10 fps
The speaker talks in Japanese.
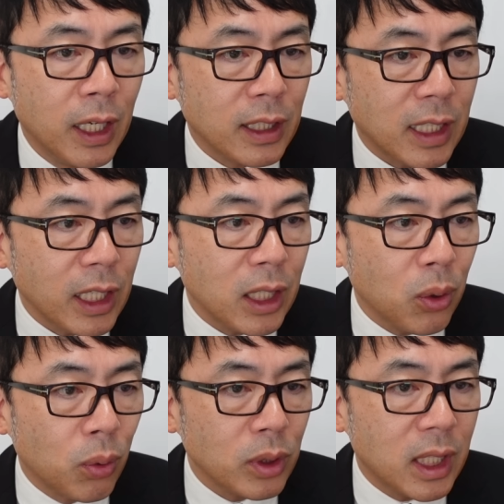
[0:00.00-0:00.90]
えー、最
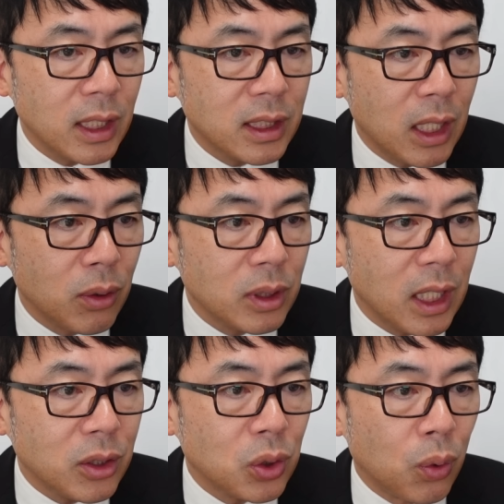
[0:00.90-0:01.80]
近この戦線の
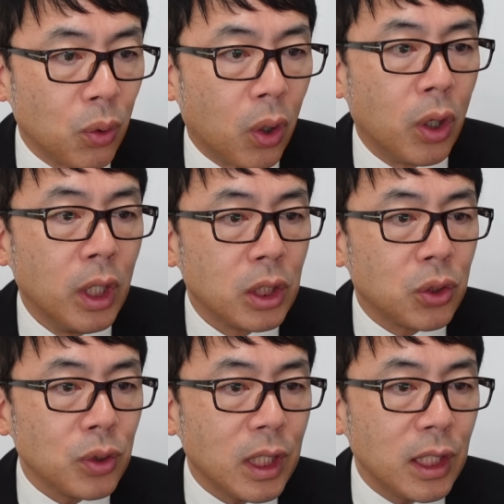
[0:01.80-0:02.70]
セクションを
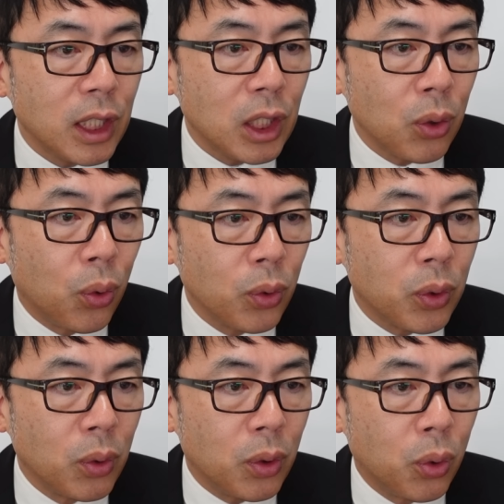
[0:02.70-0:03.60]
重点的に報
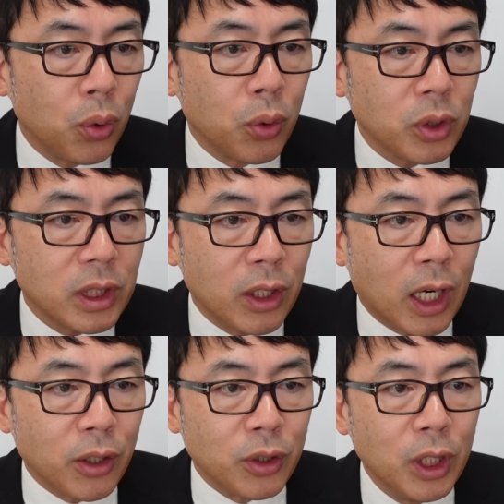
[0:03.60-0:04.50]
道報道してい
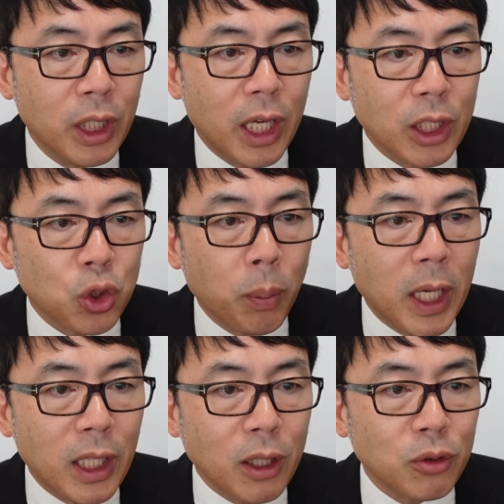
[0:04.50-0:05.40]
るある、えー、著
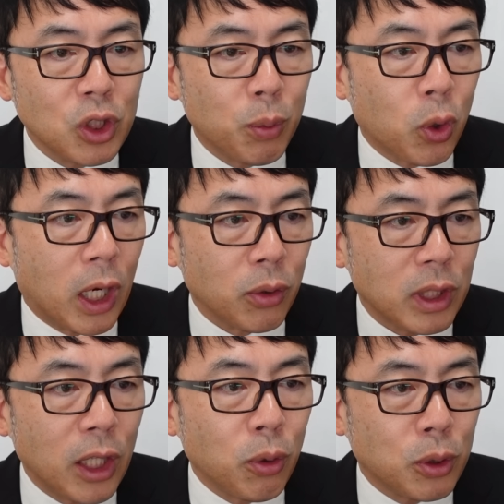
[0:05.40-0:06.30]
名な軍事ブロガーの
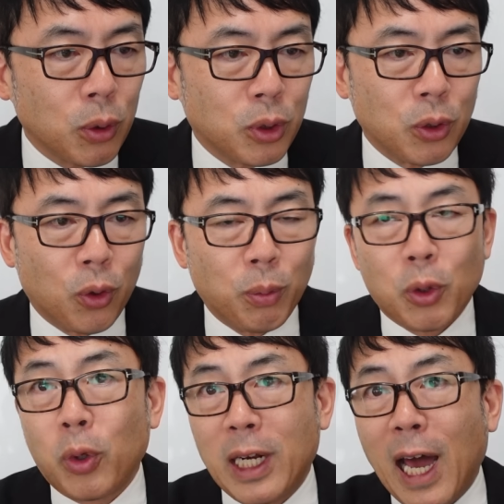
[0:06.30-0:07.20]
単独ソースによるも
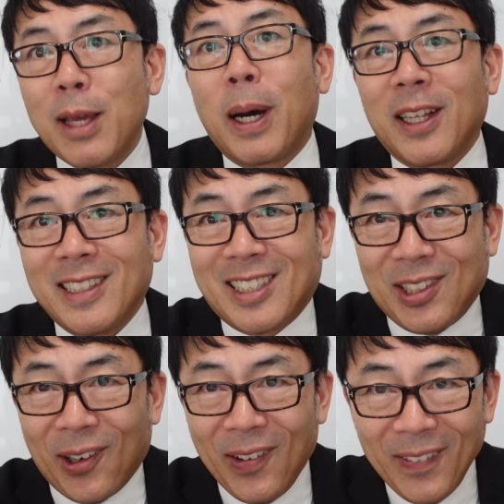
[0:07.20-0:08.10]
の、これライバーなんで
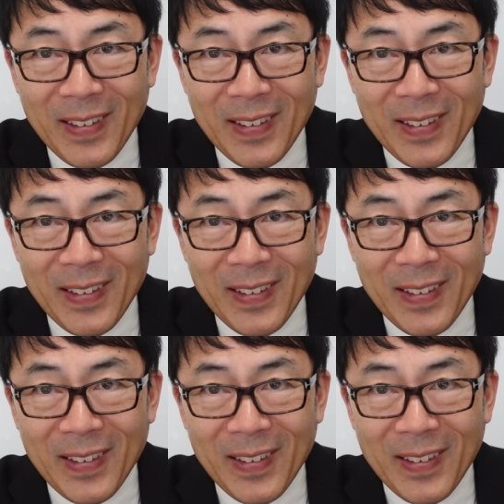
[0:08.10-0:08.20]
すよ。